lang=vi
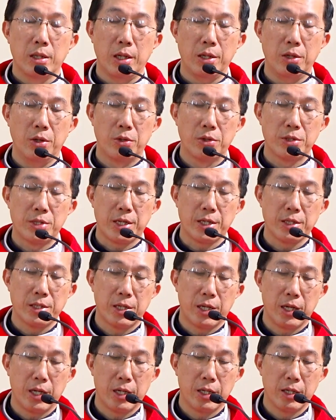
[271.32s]
Thái độ sẵn
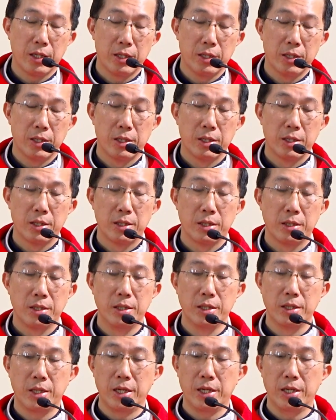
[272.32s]
sàng
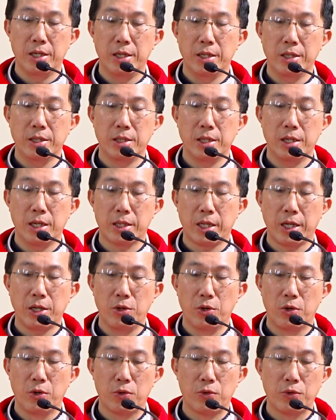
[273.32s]
như thế chính là
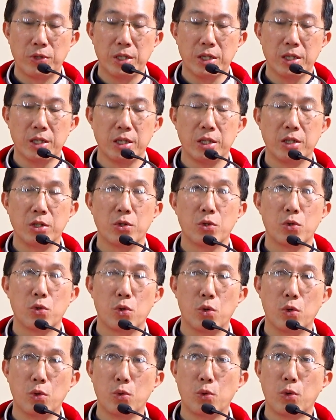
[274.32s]
thái độ của những người
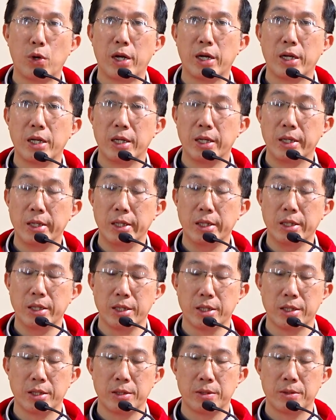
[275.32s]
khôn ngoan, đích
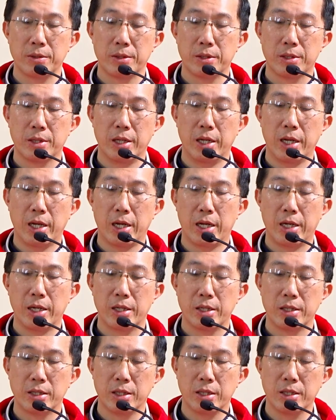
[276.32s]
thực, nghĩa
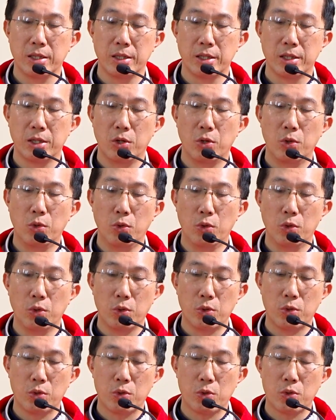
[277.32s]
là những người
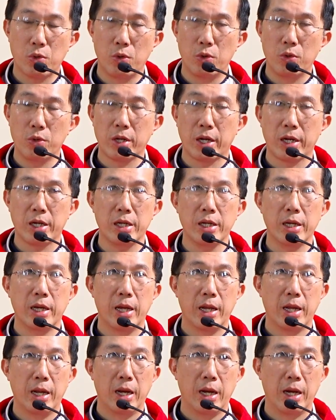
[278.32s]
luôn cố gắng
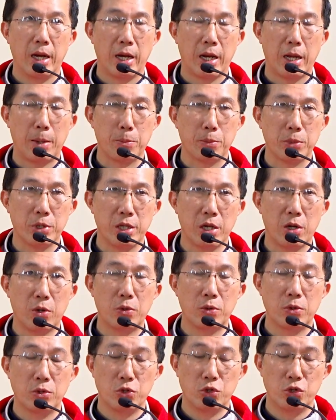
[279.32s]
làm
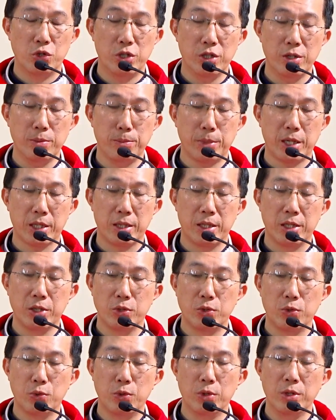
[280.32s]
giàu trước mặt
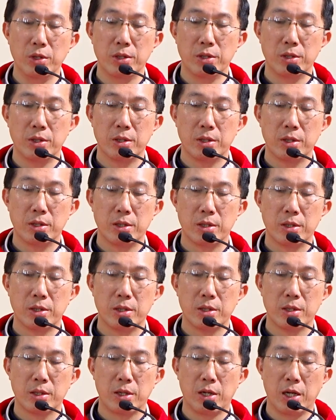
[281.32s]
Thiên Chúa.
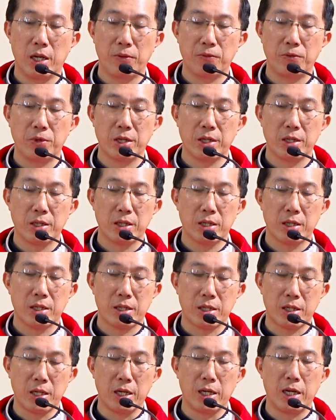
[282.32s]
Đó là việc
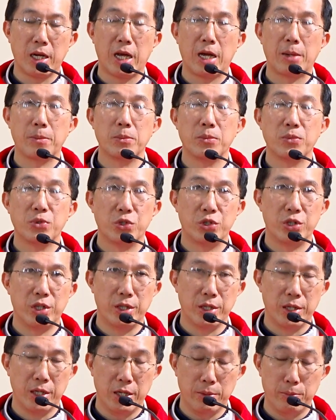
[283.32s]
cần làm
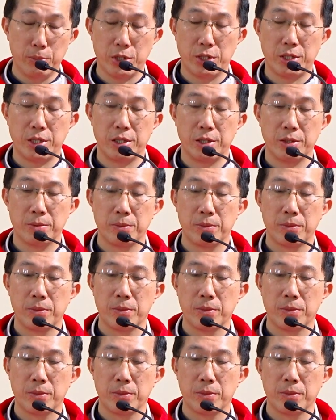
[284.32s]
trên hết mọi sự.